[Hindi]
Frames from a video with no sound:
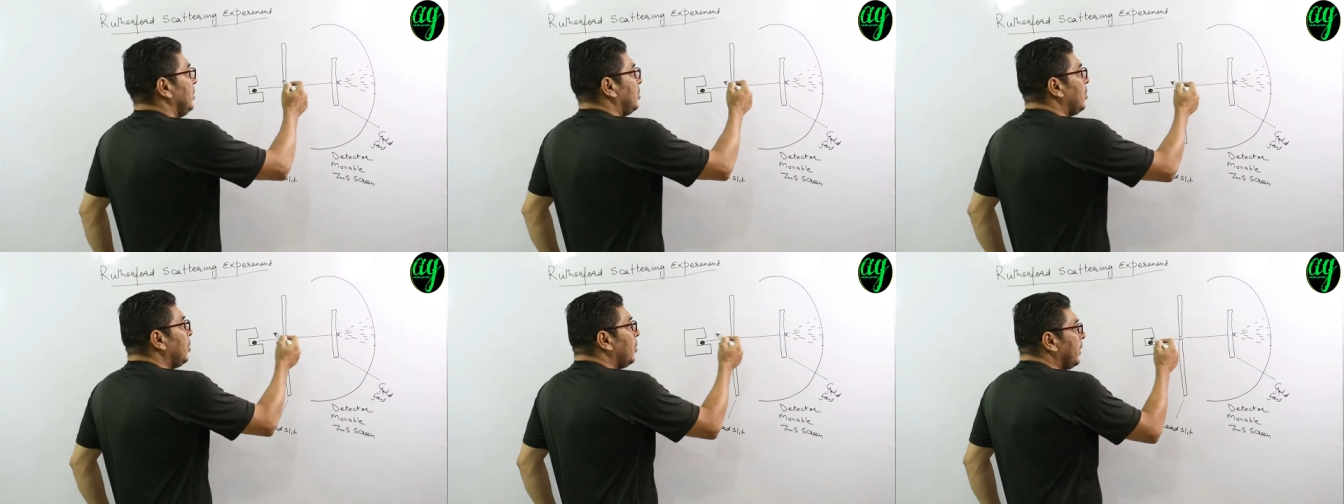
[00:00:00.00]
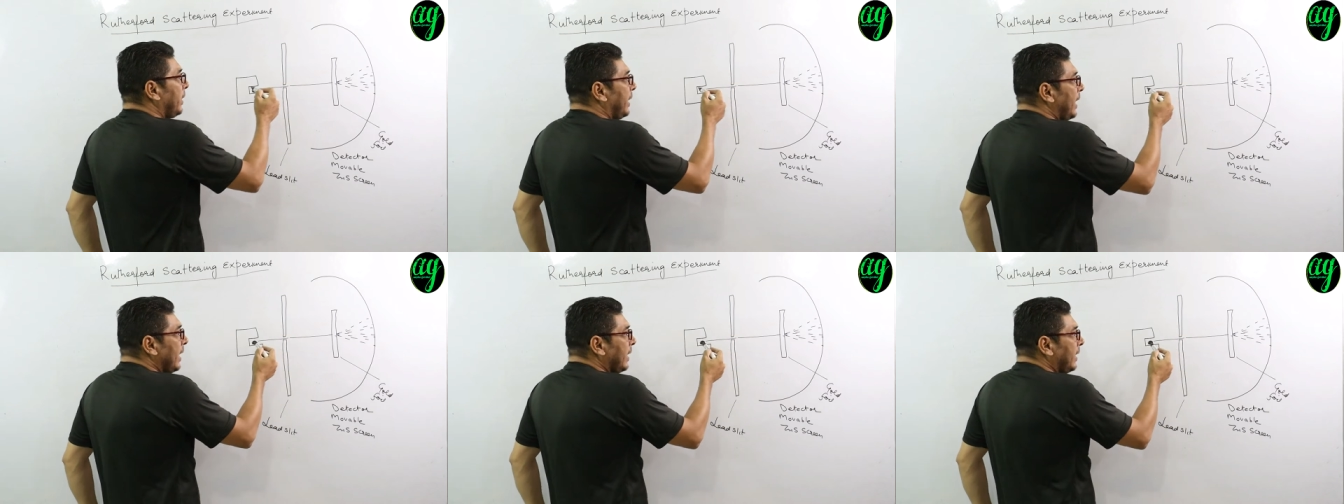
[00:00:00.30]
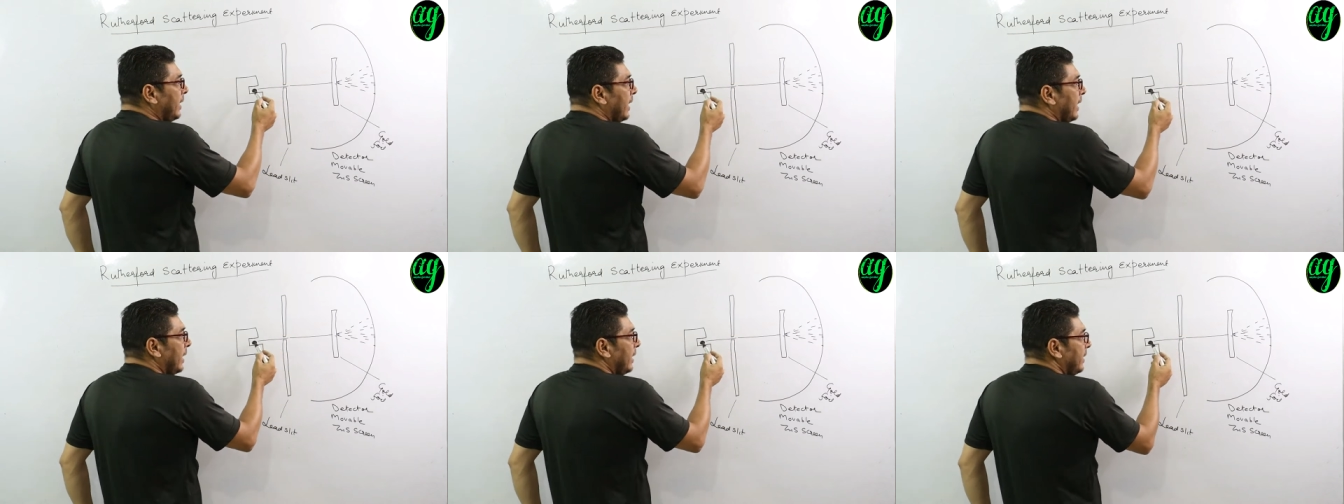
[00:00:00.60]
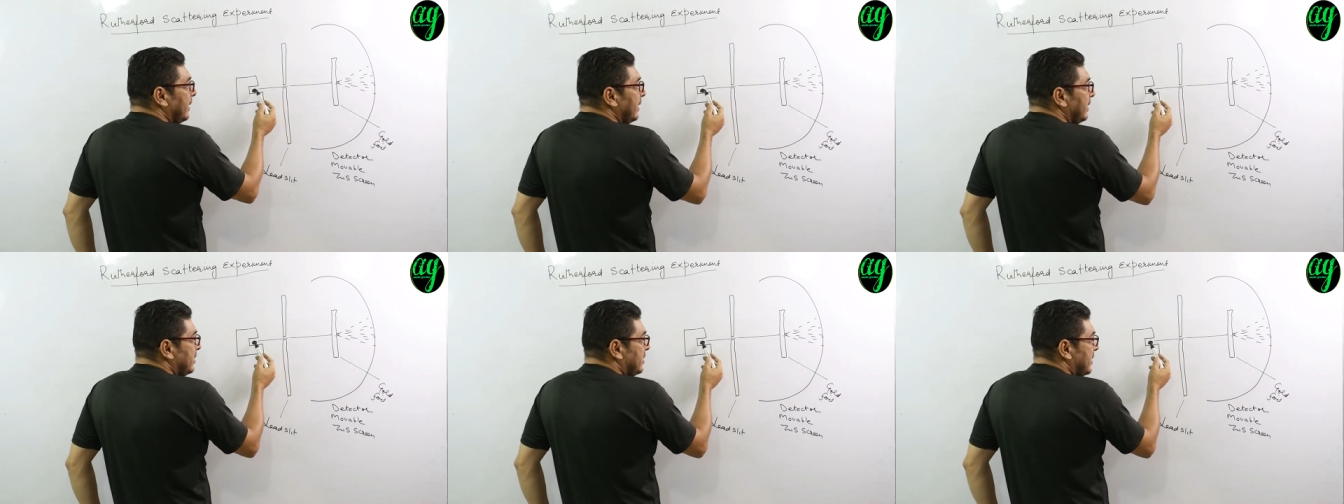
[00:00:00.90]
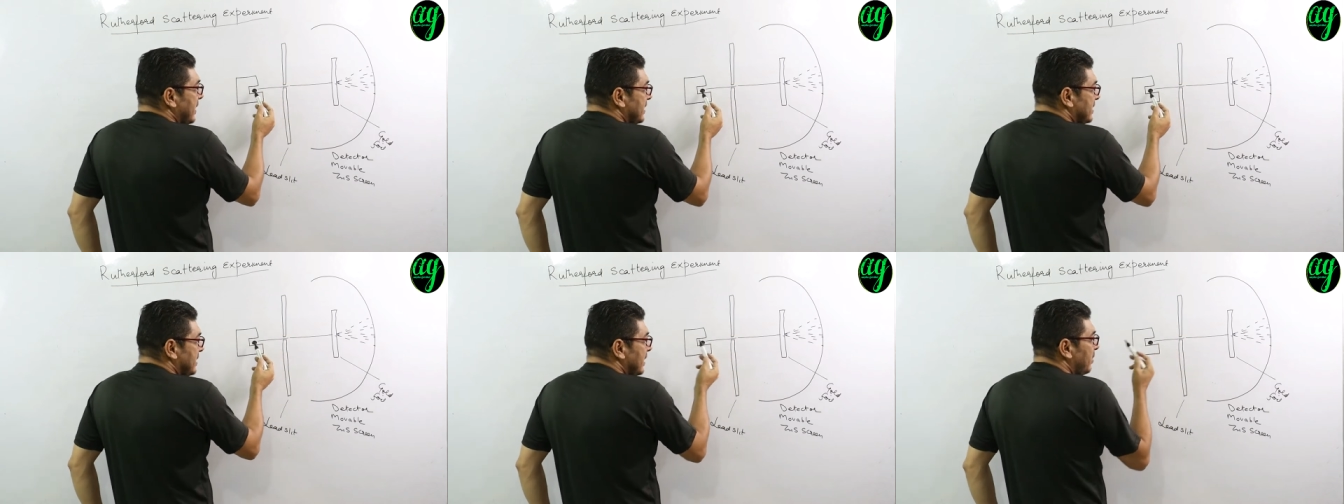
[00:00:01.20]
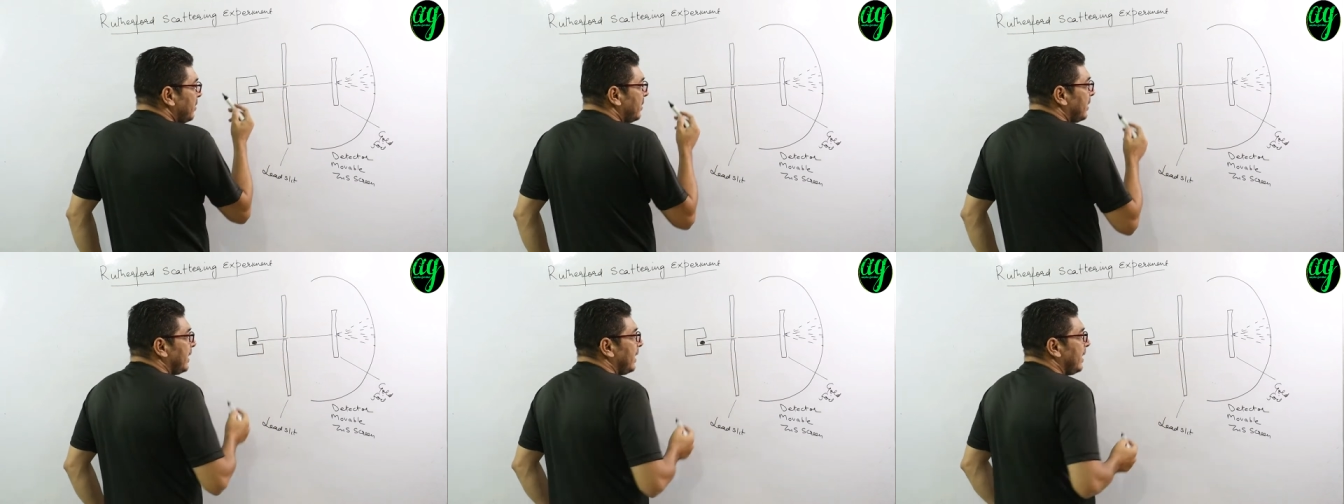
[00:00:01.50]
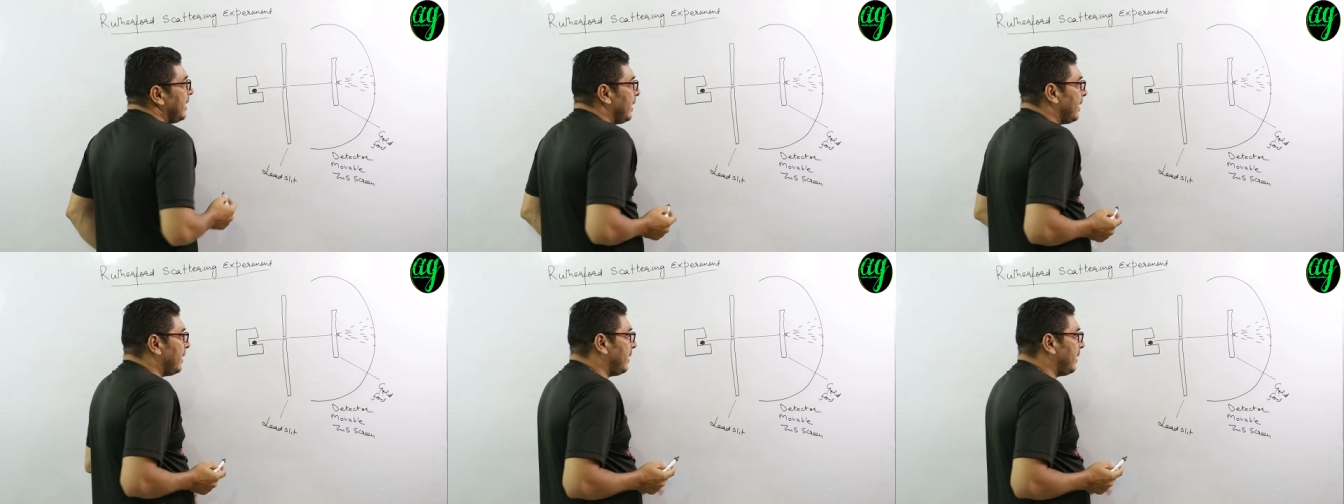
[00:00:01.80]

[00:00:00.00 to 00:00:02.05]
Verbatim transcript: तो क्या किया जैसे इन्होंने